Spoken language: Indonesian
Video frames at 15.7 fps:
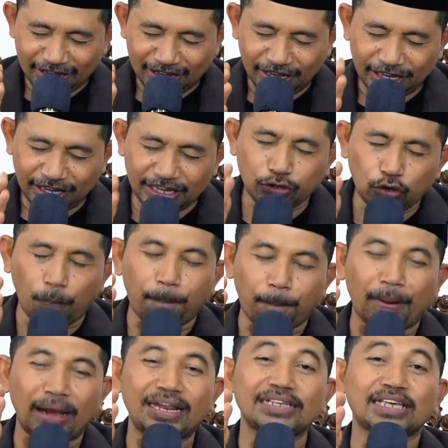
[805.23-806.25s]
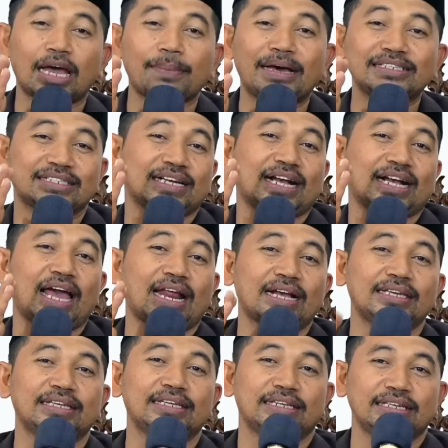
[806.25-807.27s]
hidup pada zaman
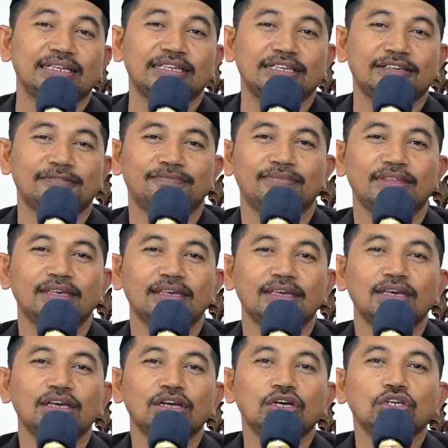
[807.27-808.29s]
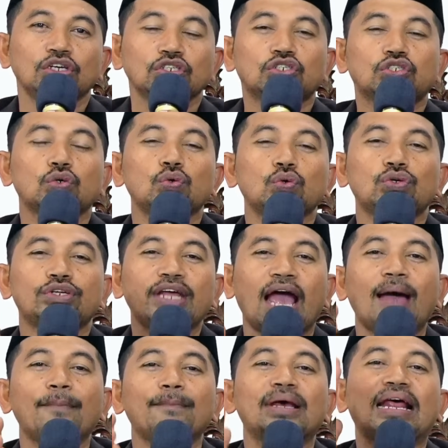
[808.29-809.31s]
sekarang ini
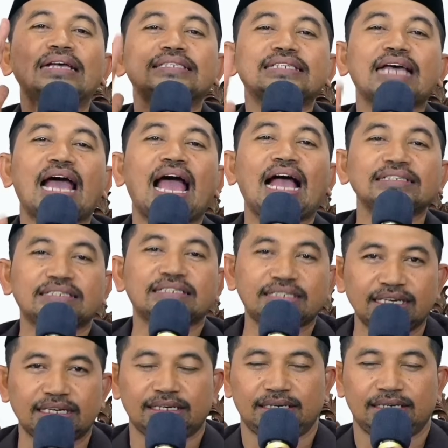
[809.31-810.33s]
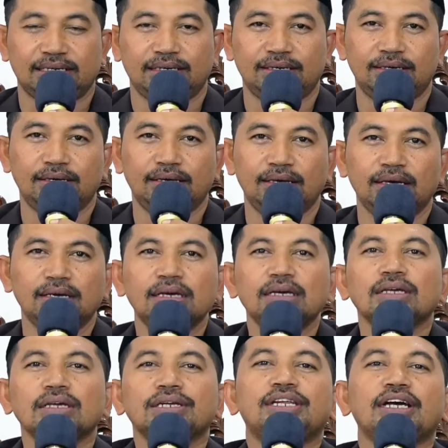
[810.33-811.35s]
sudah merasa asing
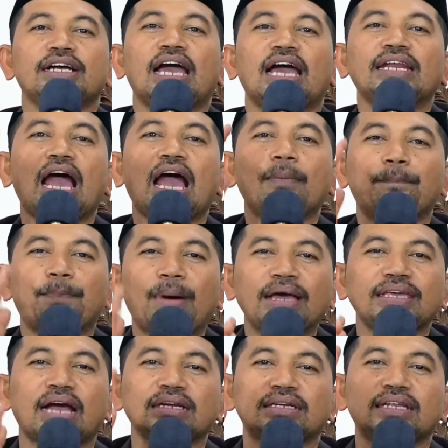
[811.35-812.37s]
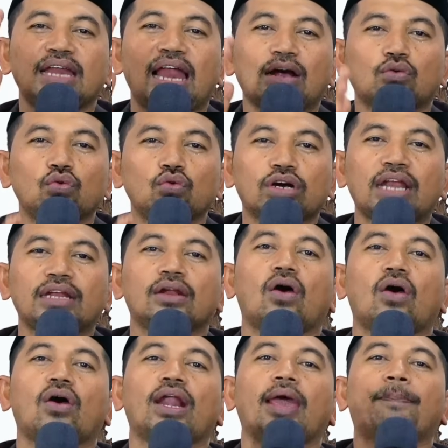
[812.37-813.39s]
dengan apa yang dilakukan
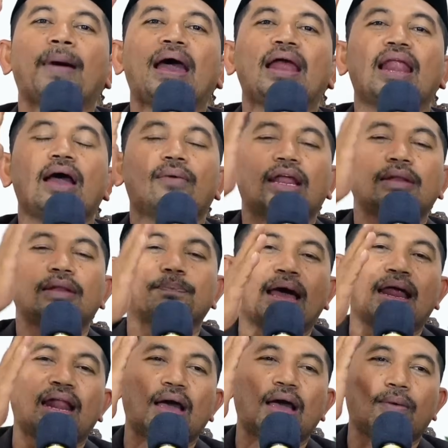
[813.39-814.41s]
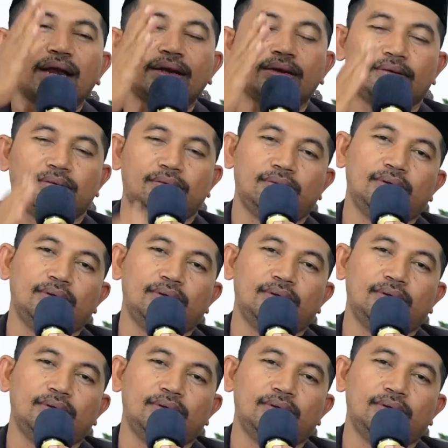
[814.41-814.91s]
oleh pahlawan-pahlawan